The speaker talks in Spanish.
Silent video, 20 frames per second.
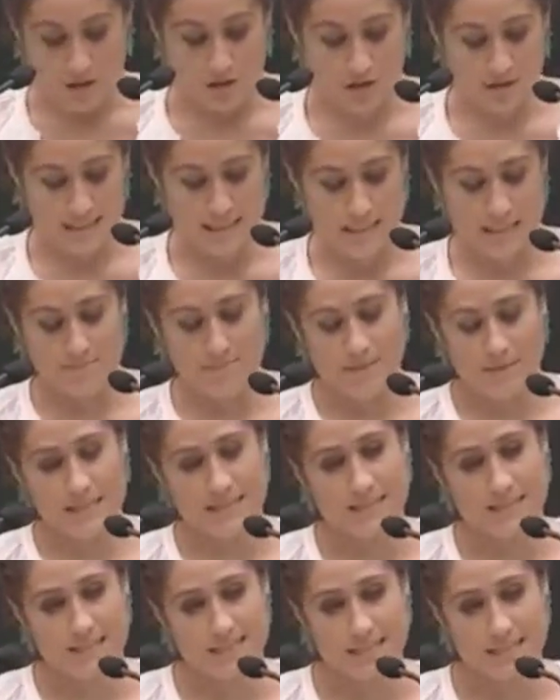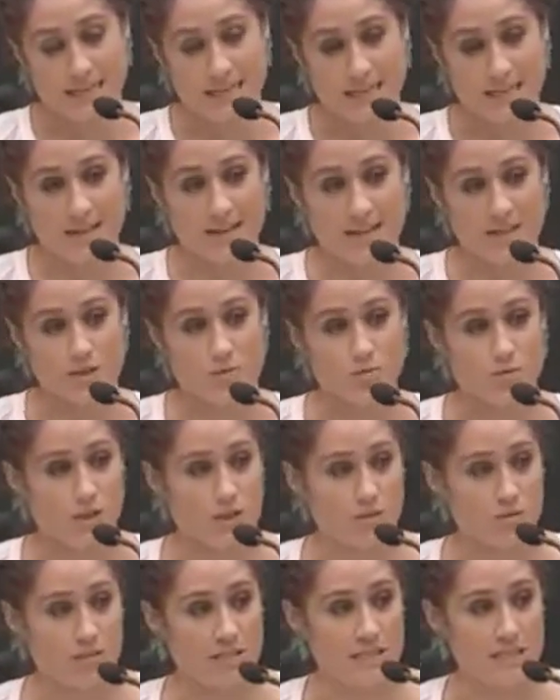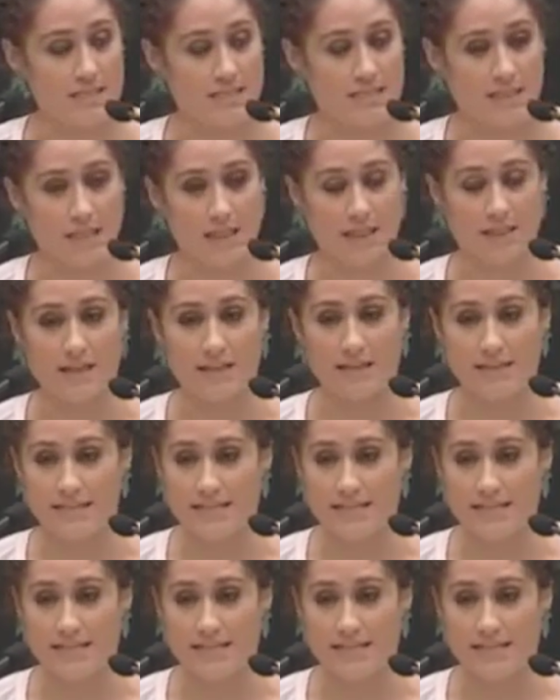Lo que sí pasa es que nadie discute su existencia.